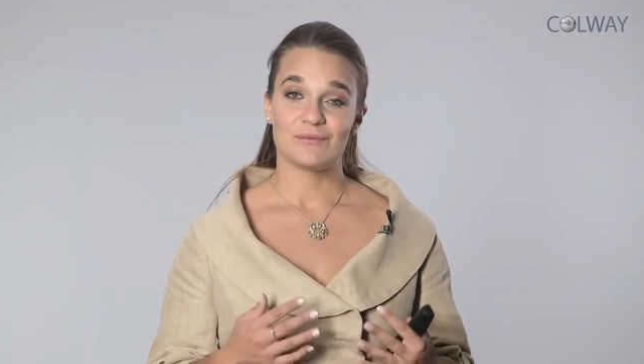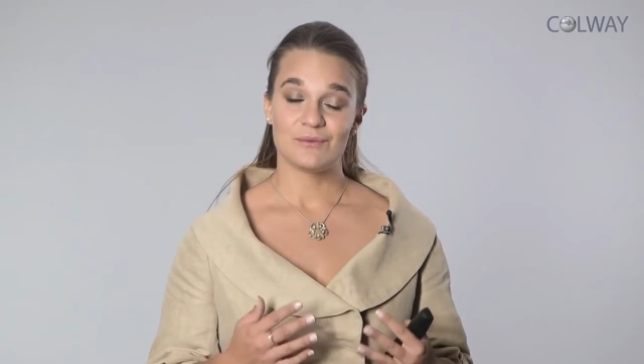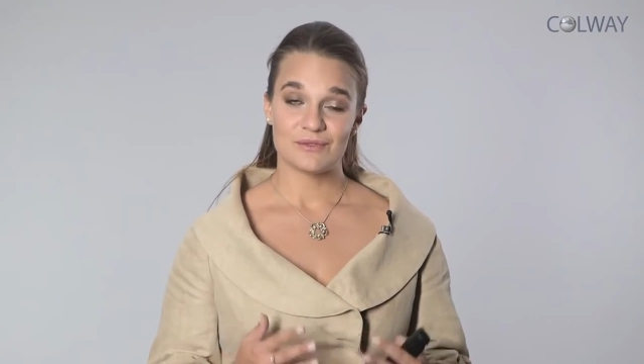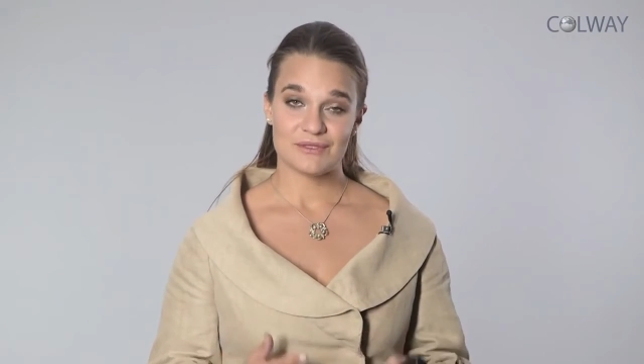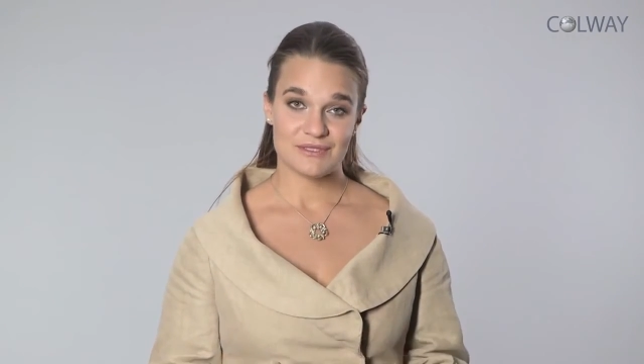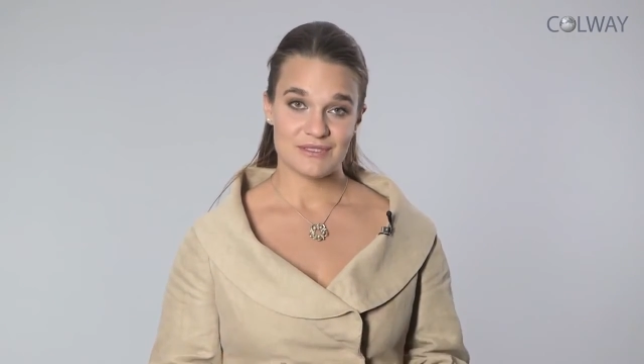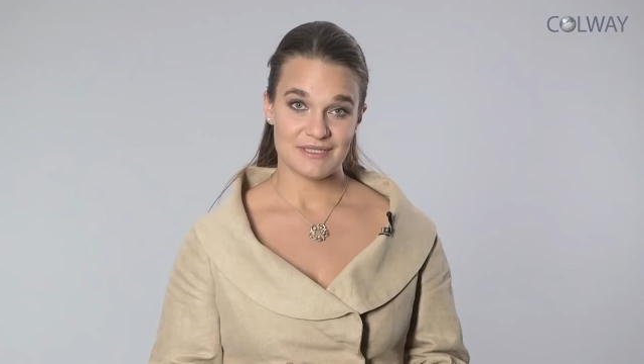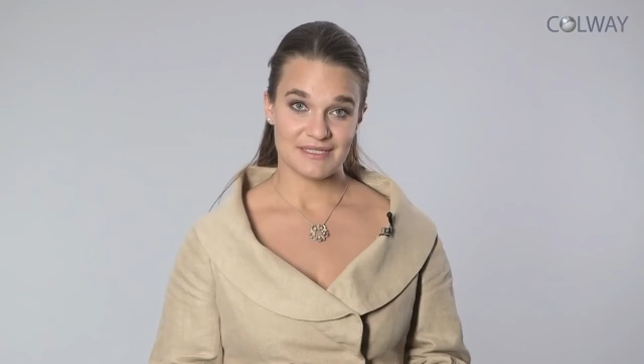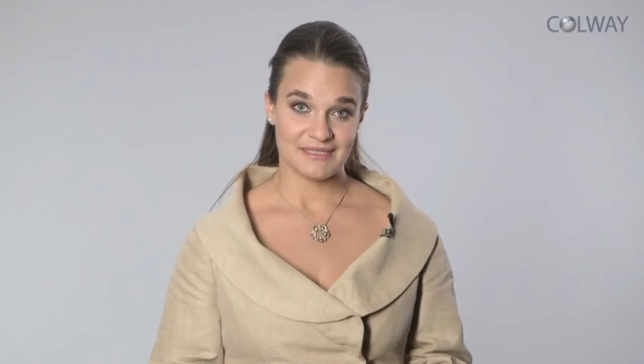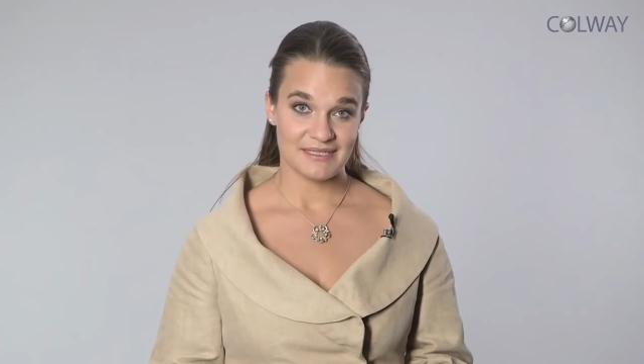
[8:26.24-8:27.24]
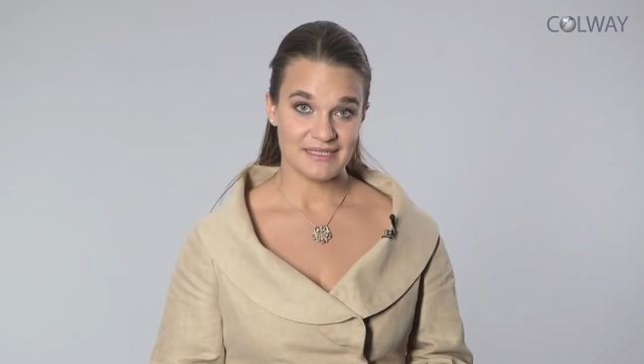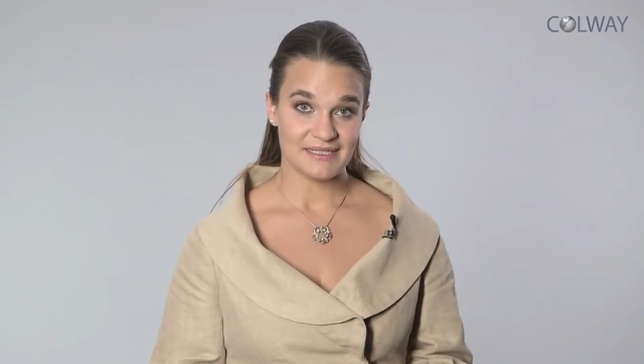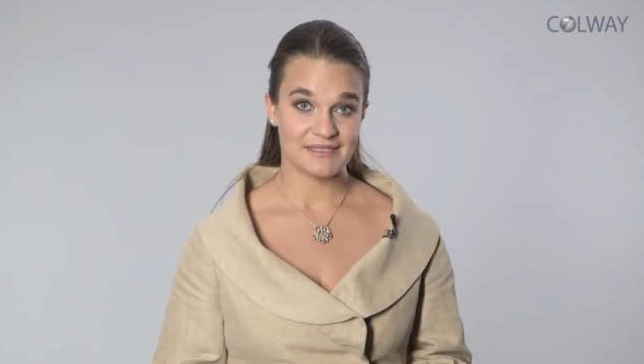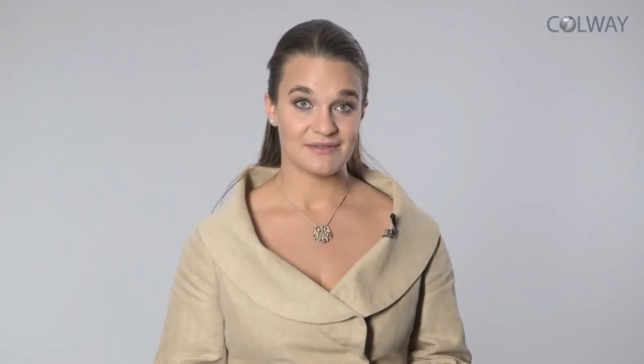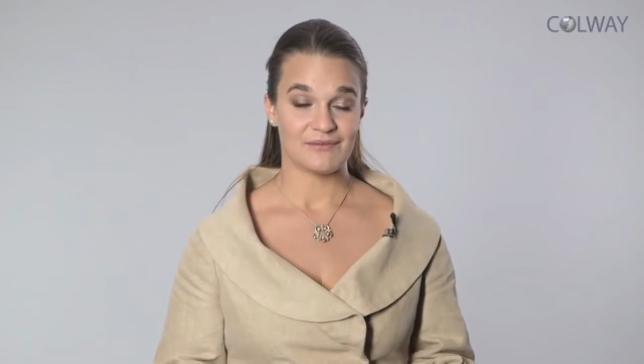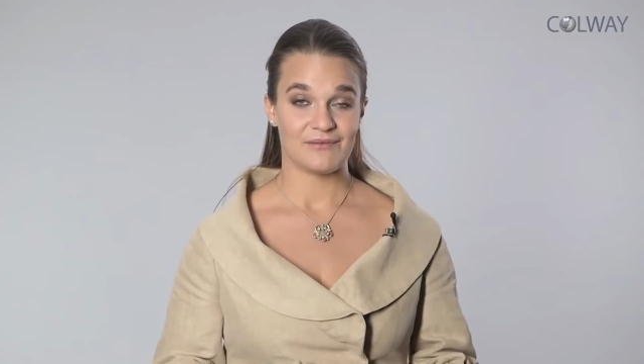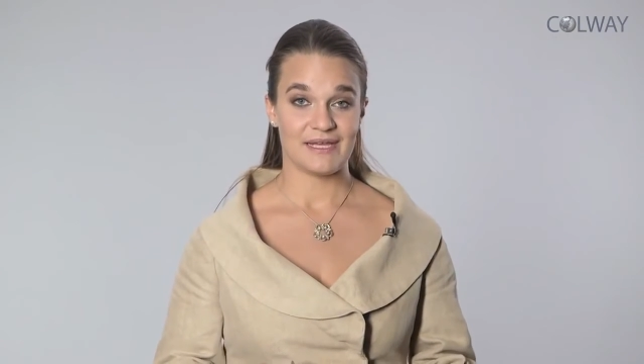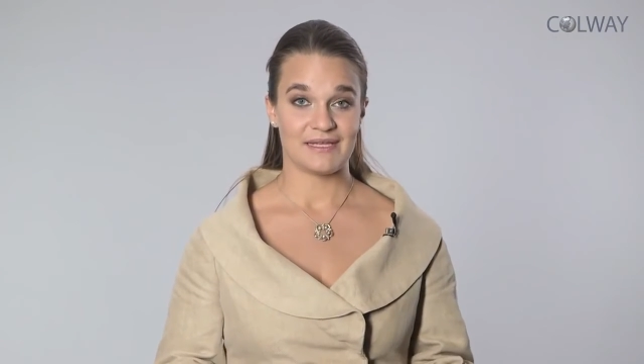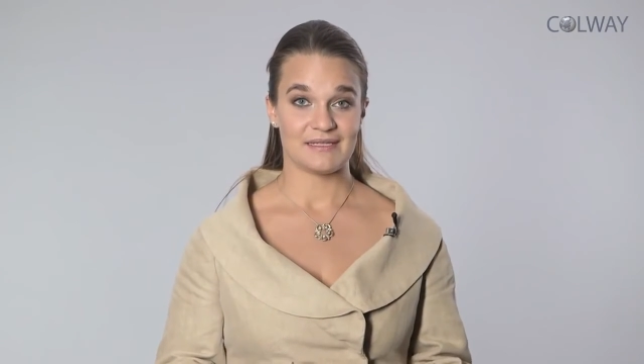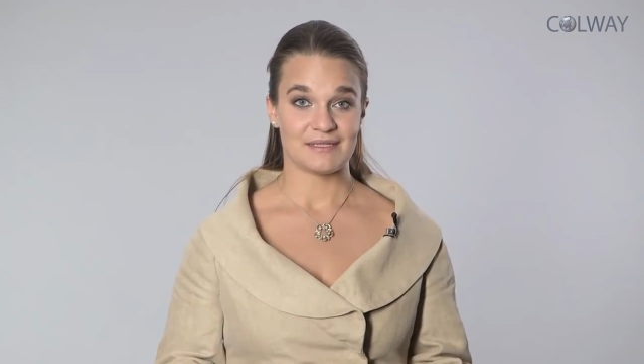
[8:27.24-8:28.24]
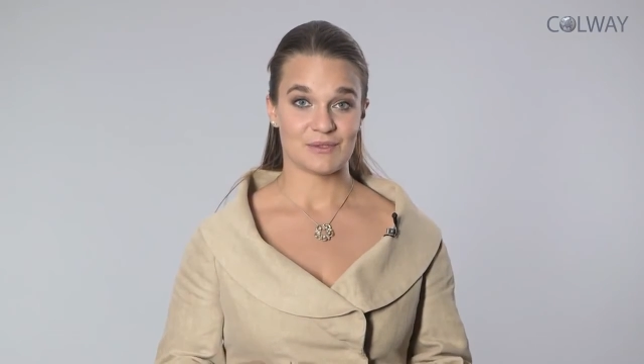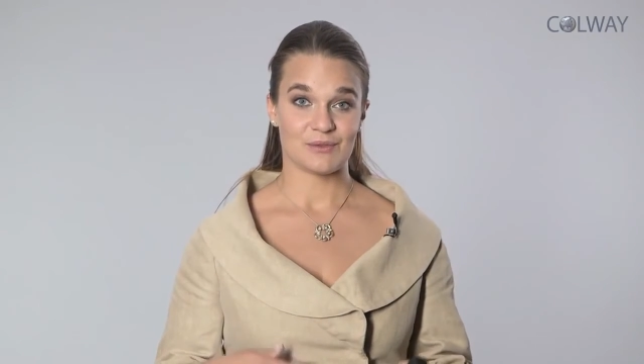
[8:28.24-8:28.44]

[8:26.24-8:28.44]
Wundern Sie sich nicht, wenn das